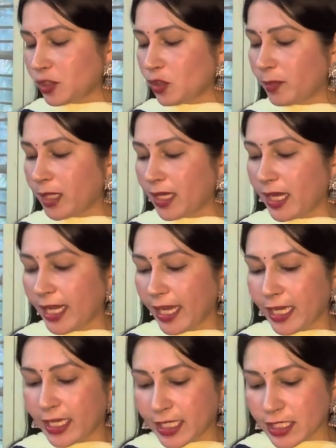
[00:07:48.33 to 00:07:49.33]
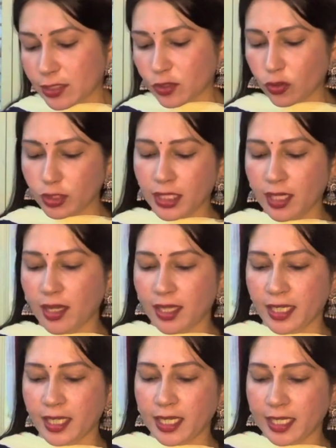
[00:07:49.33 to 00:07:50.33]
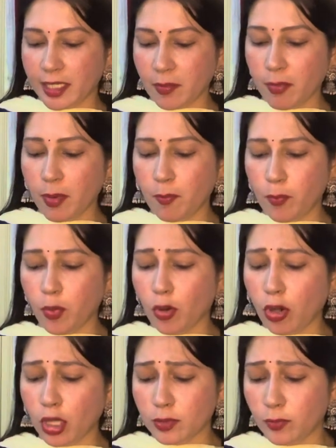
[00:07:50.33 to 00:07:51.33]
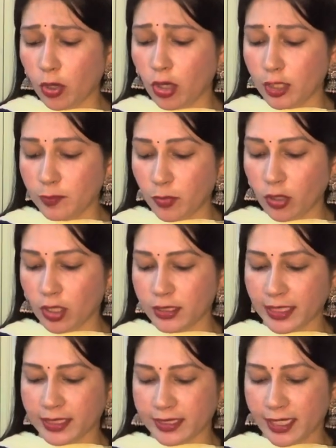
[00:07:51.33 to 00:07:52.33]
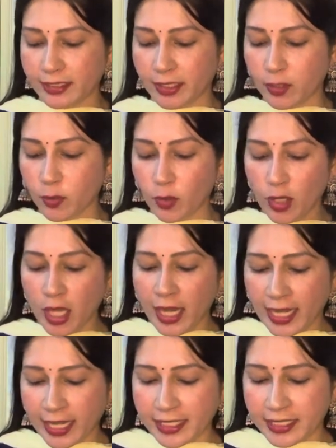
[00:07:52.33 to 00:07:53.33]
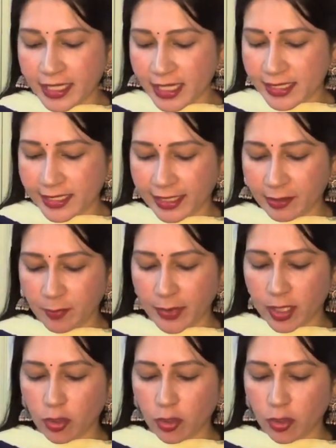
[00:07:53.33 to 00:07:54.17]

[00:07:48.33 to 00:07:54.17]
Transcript: जो मेरा है इसको दिखाने के लिए मैं बहुत बहुत बहुत एक्साइटेड हूँ एंड ये सेट मेरे